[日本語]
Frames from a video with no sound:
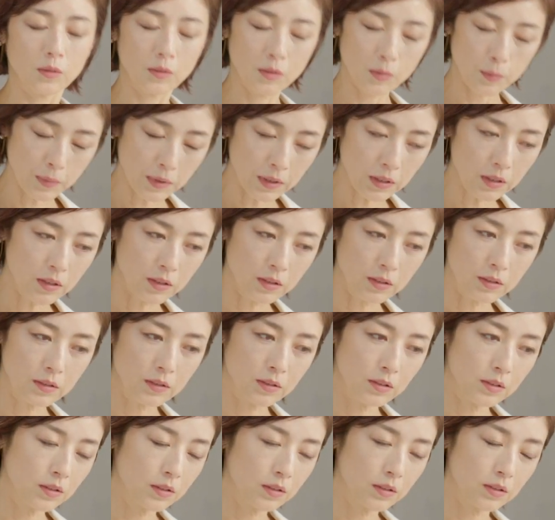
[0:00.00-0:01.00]
やっぱり
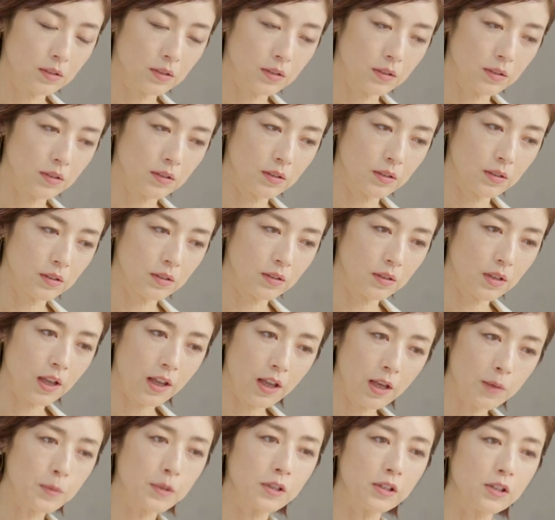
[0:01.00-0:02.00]

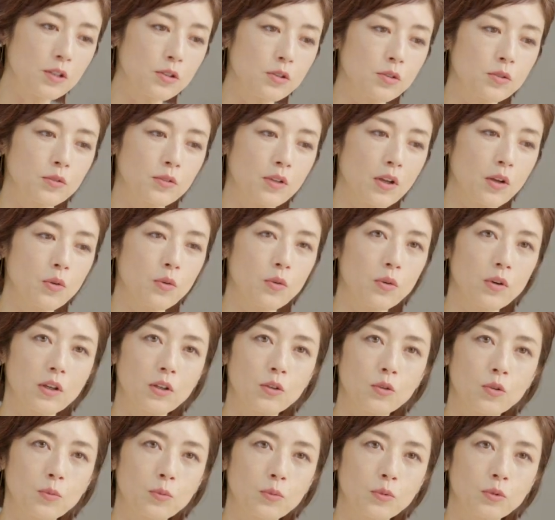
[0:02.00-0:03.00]
悩みって少ない方が
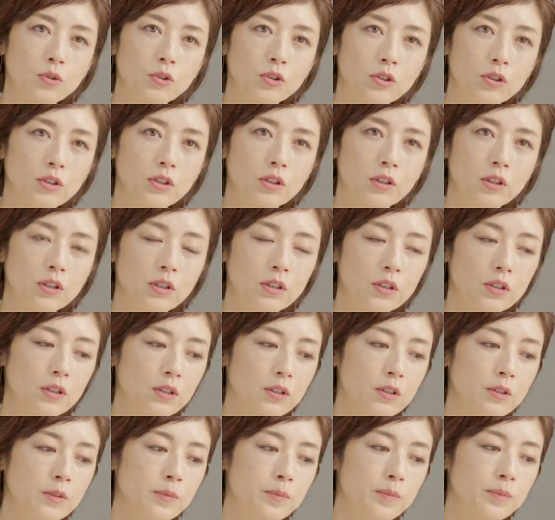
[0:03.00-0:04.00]
いいと思うし
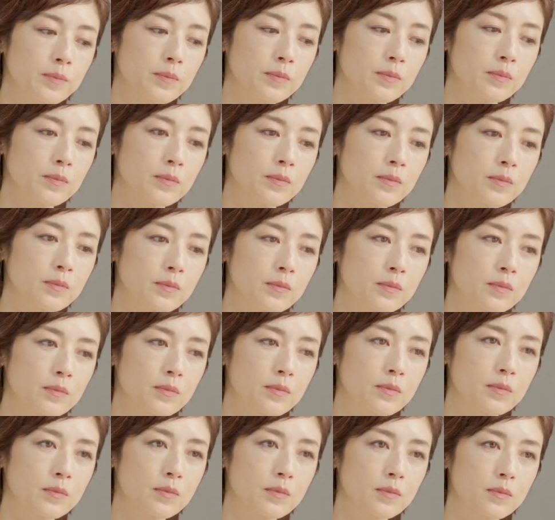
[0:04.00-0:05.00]
う
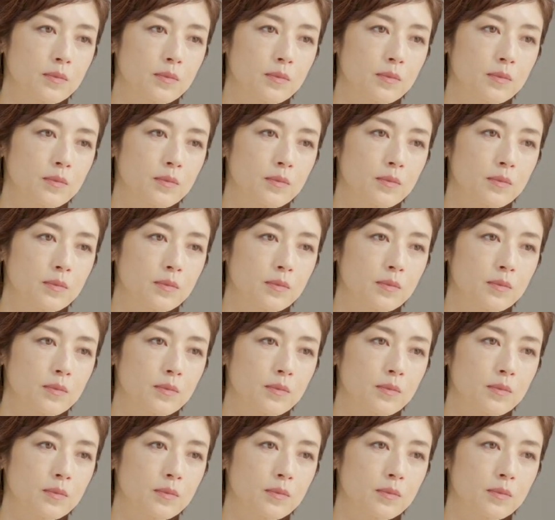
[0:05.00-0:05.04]
ん